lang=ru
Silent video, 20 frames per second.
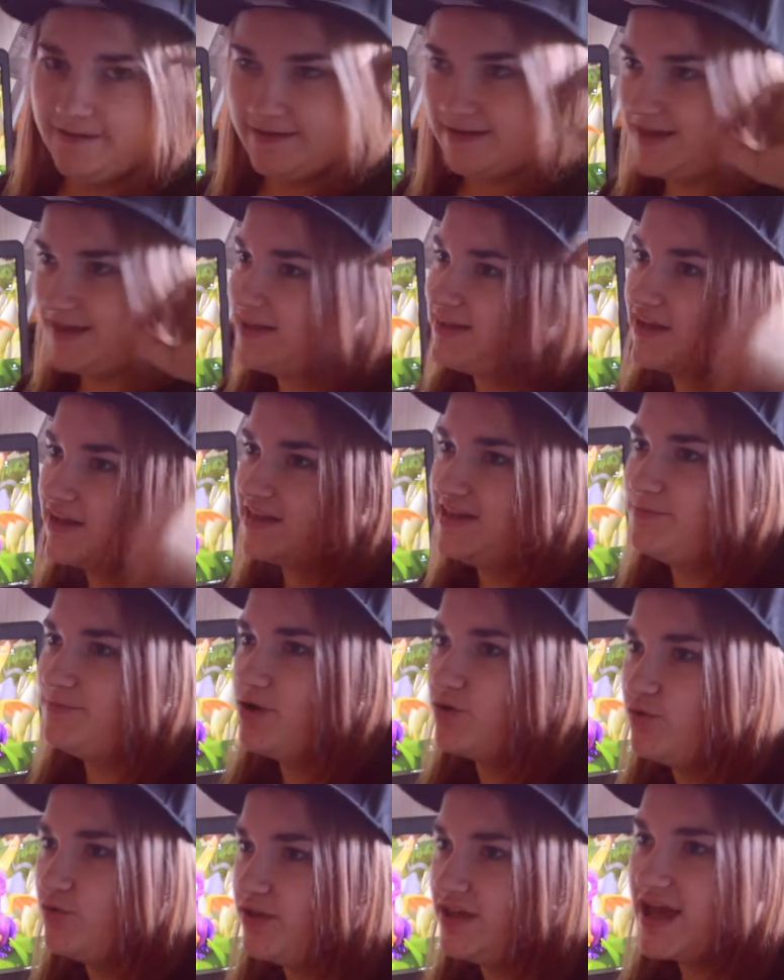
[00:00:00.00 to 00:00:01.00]
Я так не
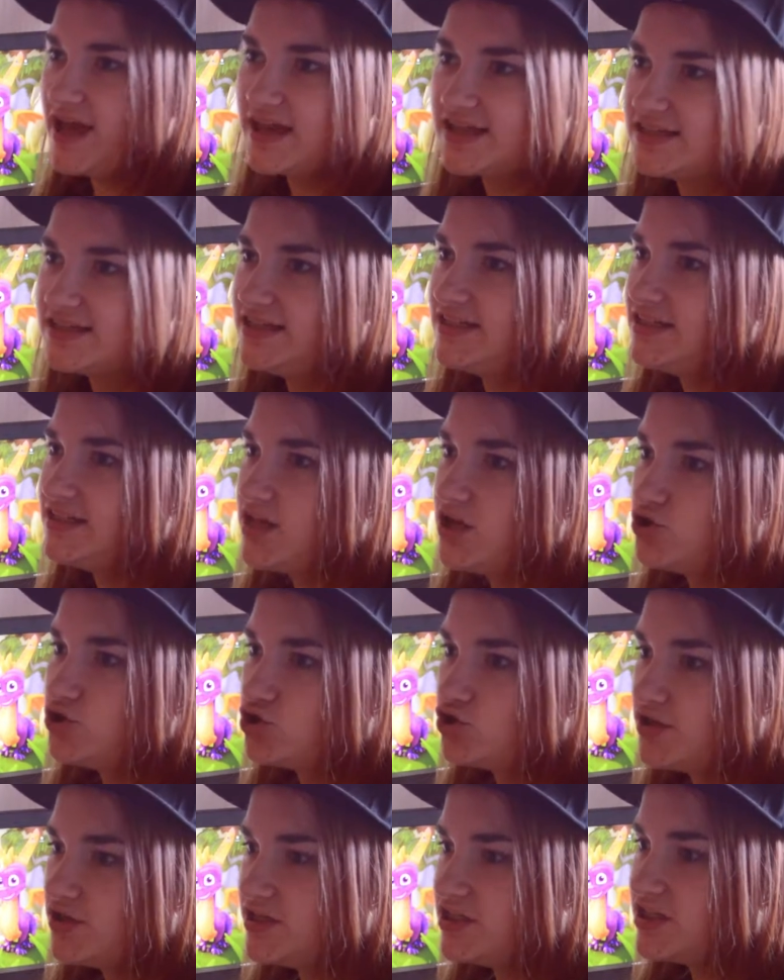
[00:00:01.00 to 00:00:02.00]
могу. Я, если знаю,
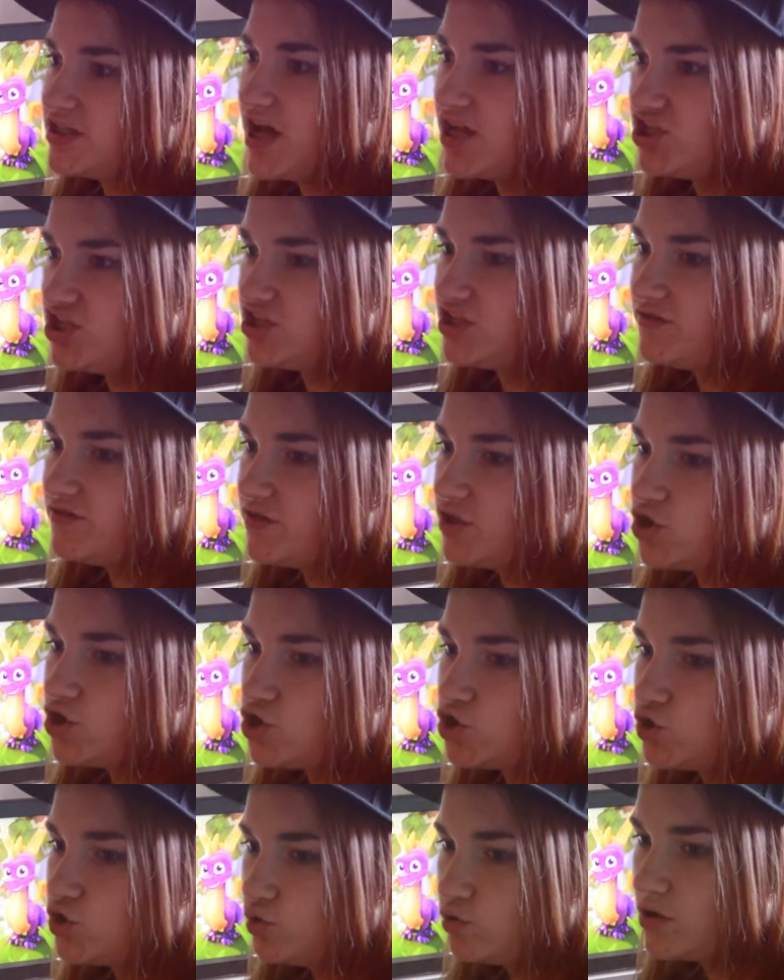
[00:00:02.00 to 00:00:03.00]
что есть качественная
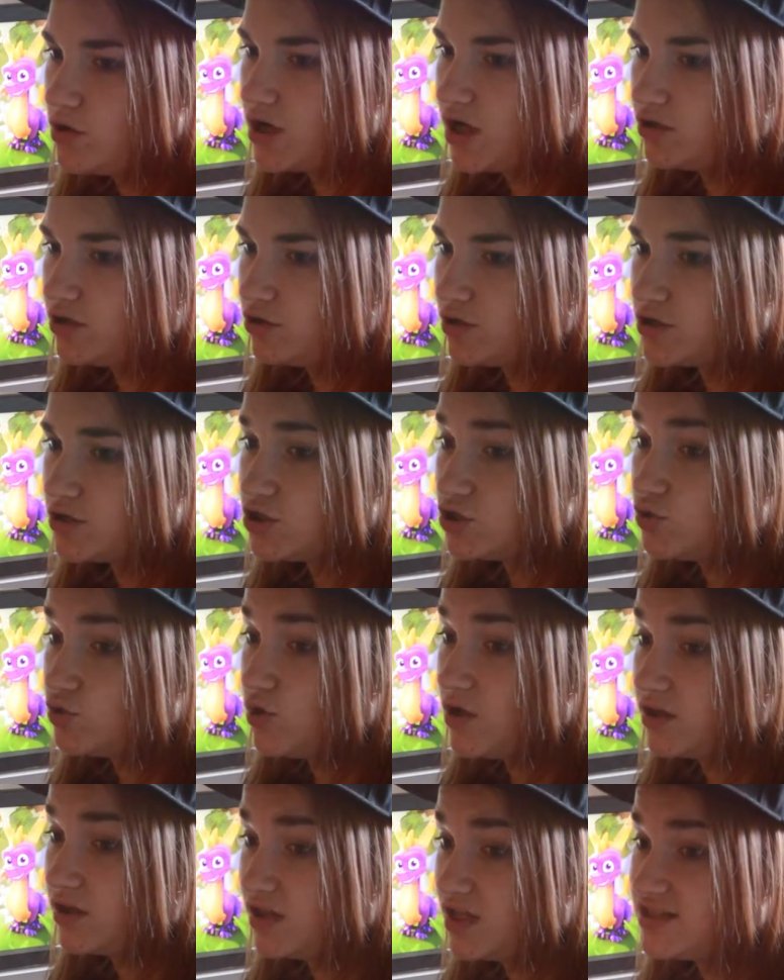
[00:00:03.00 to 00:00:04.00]
штука, которая
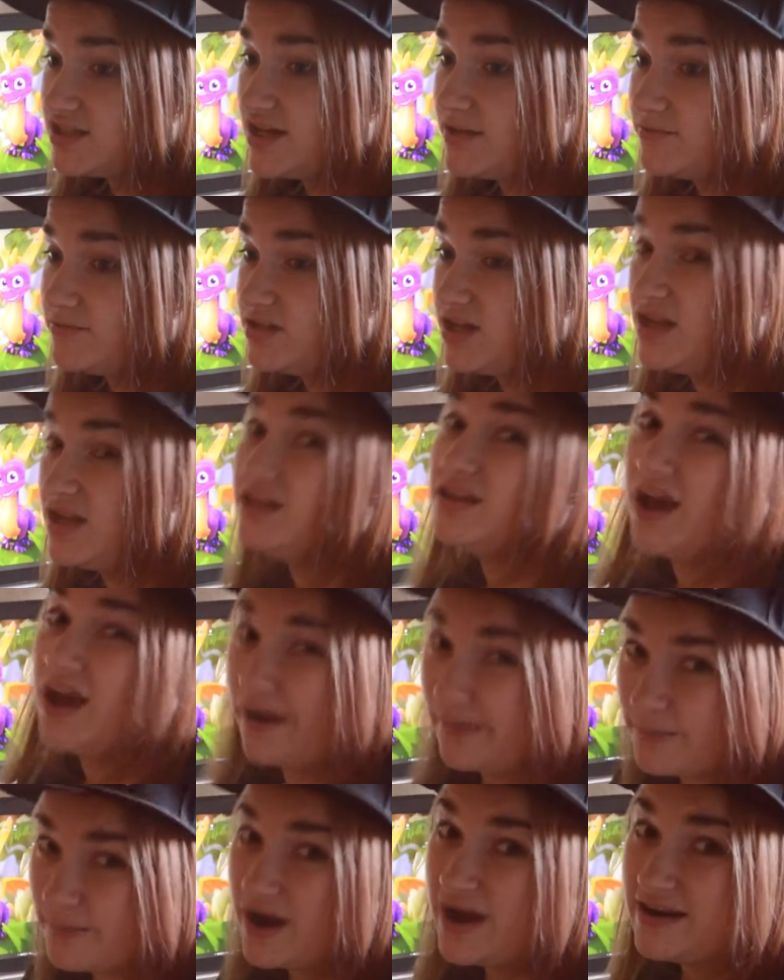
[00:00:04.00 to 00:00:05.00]
стоит на самом деле
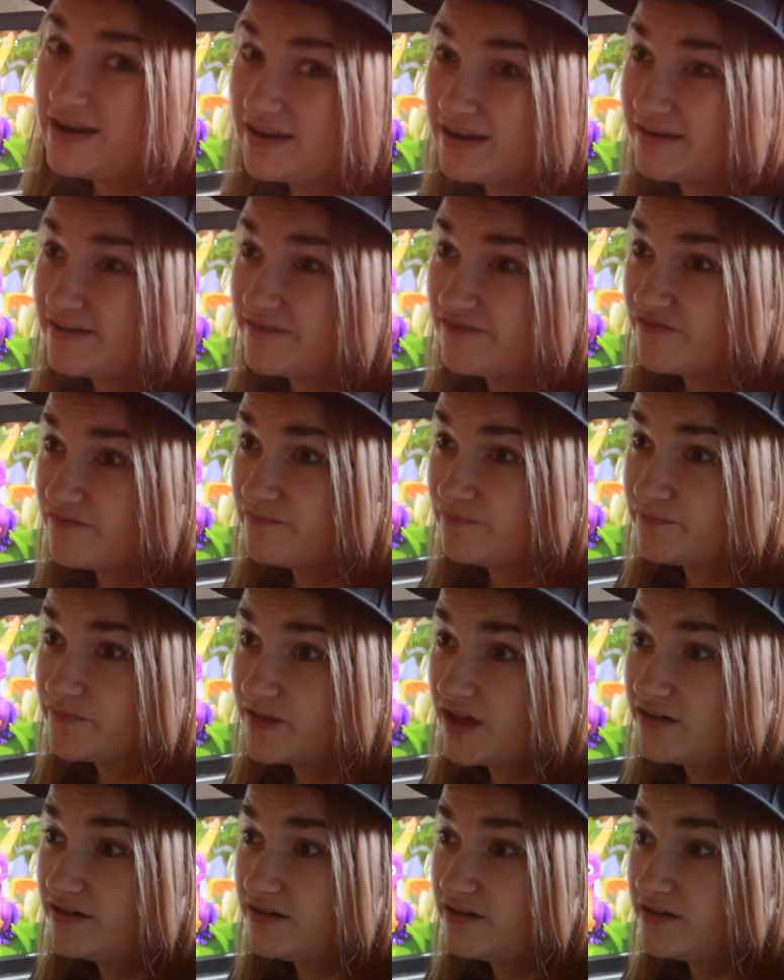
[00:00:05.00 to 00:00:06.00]
нормально,
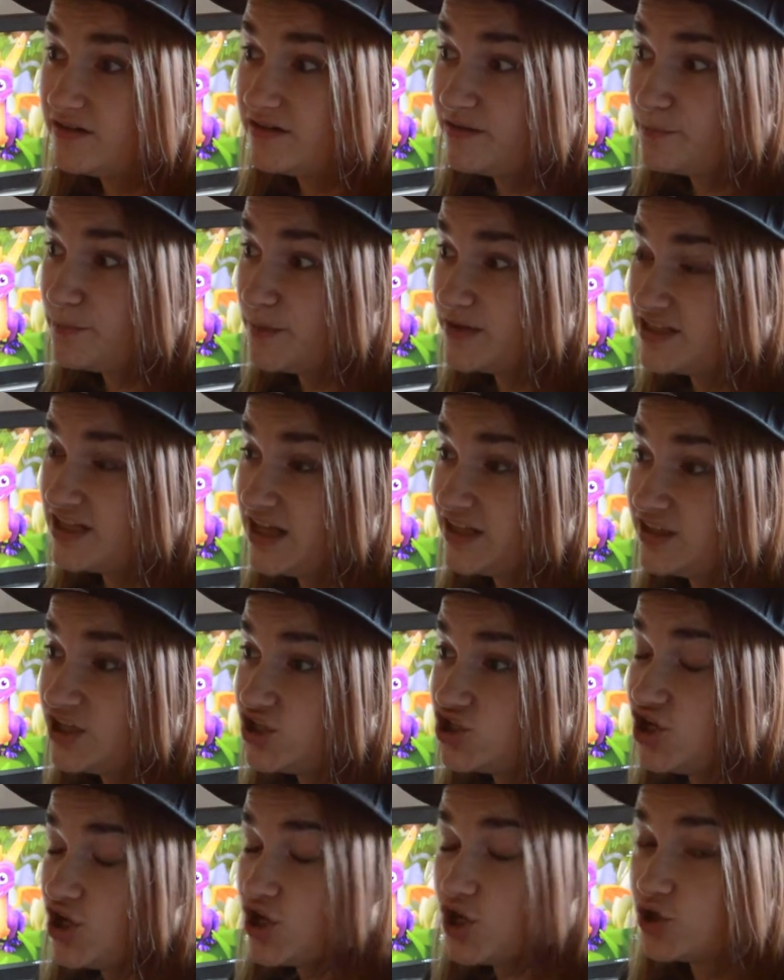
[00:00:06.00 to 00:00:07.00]
э, по
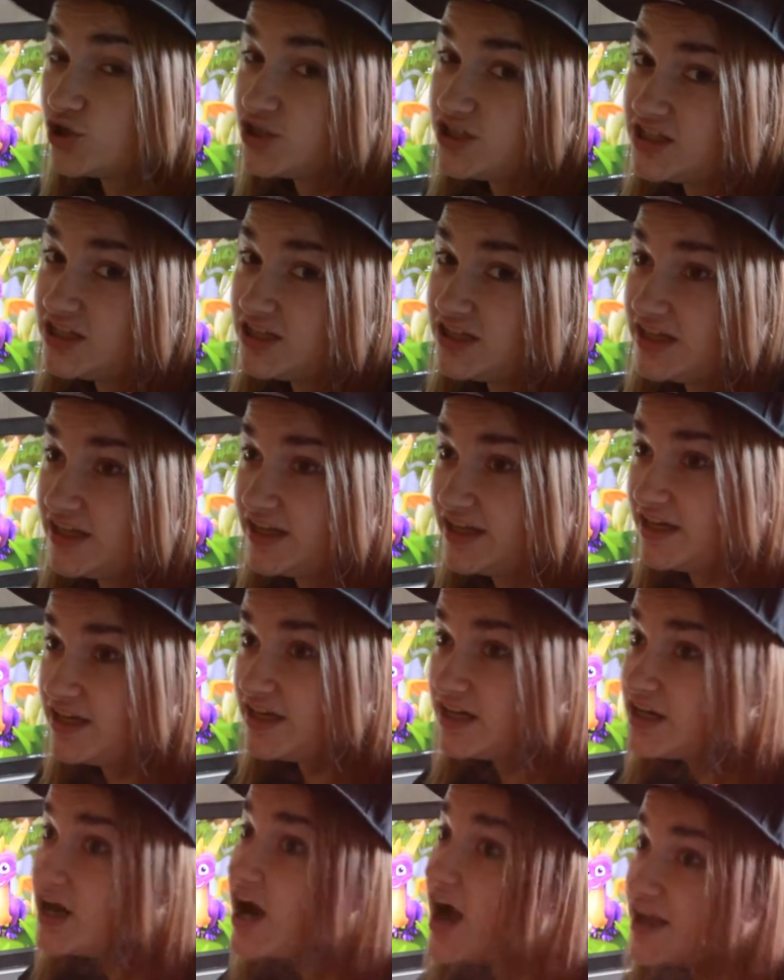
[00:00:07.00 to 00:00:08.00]
соотношению цены
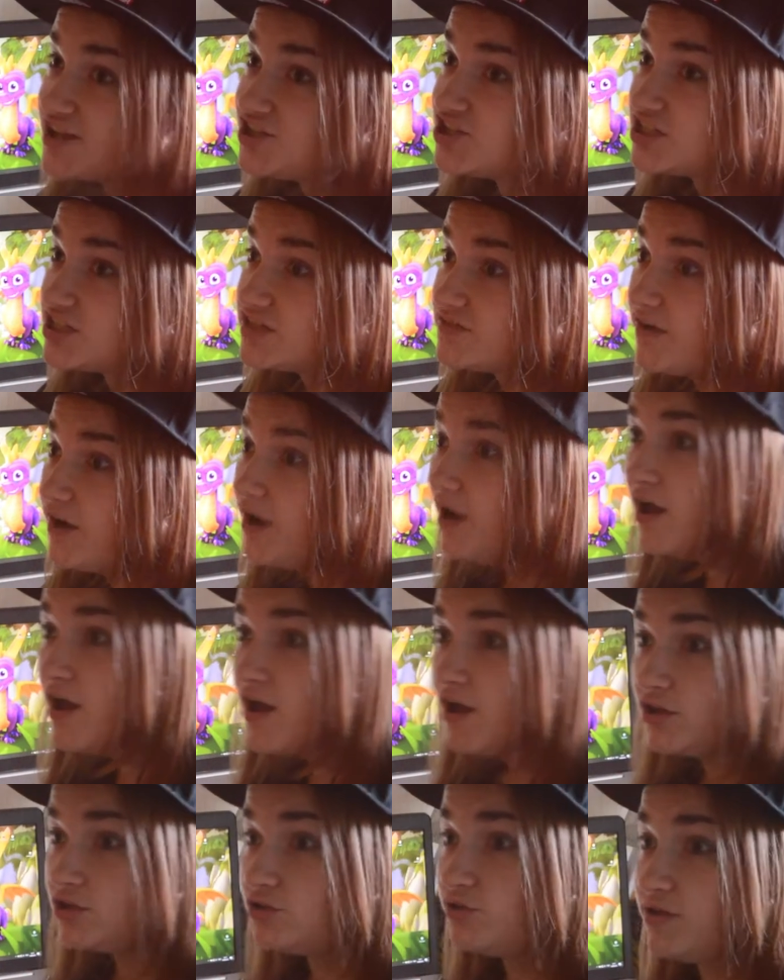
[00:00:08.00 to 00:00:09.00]
и качества,
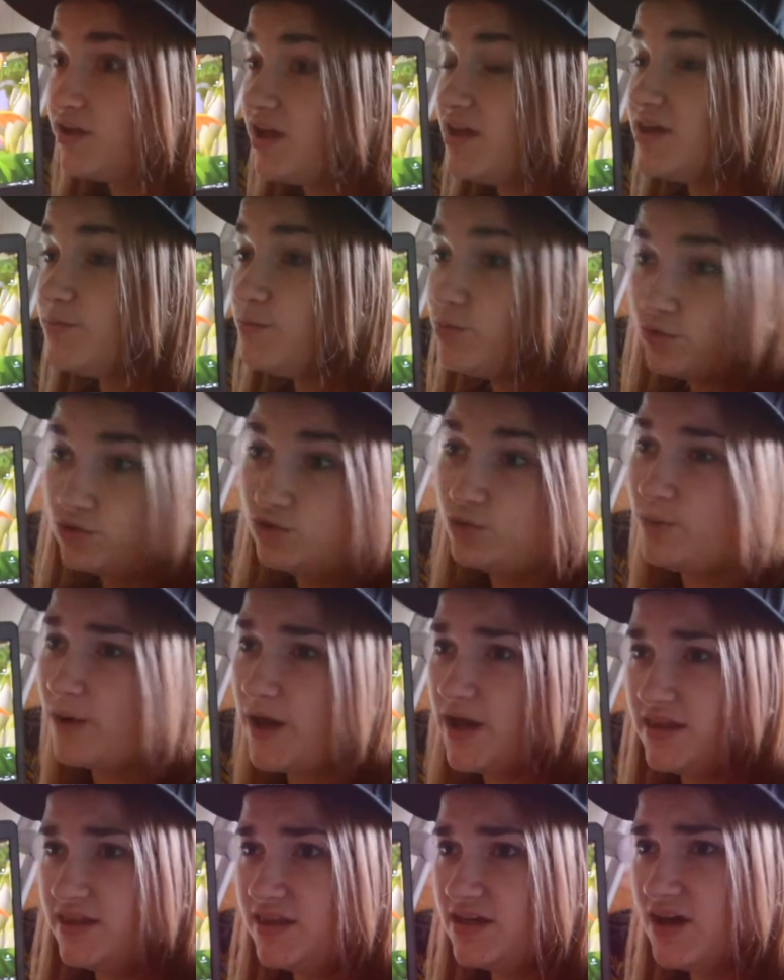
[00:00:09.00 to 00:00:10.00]
то я не буду
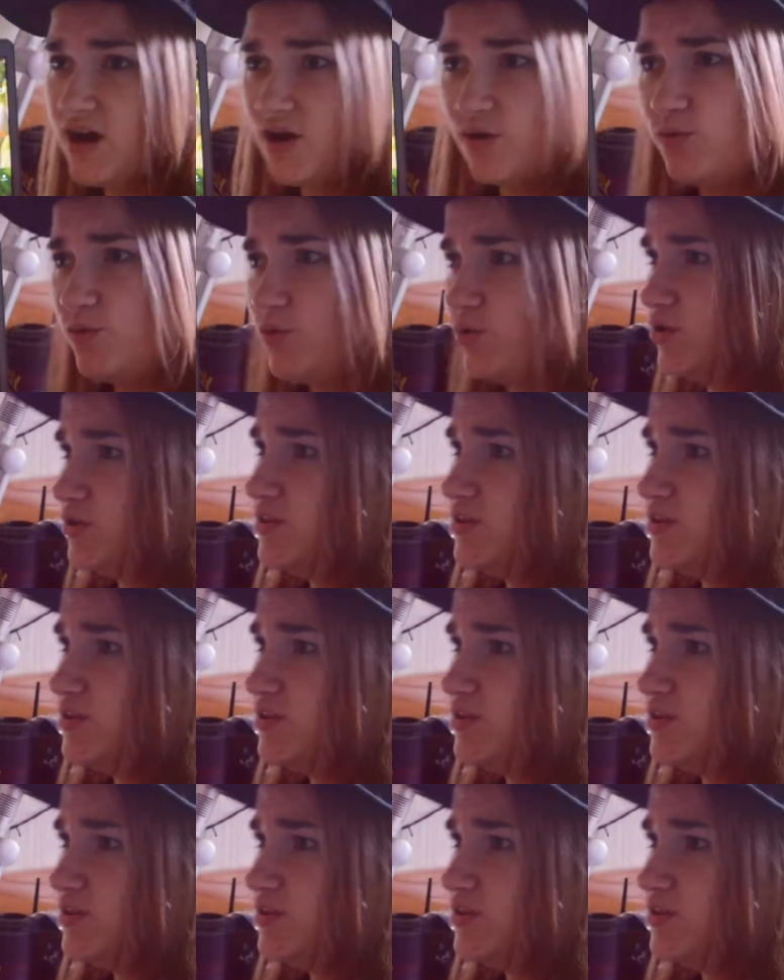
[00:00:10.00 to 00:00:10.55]
брать никакую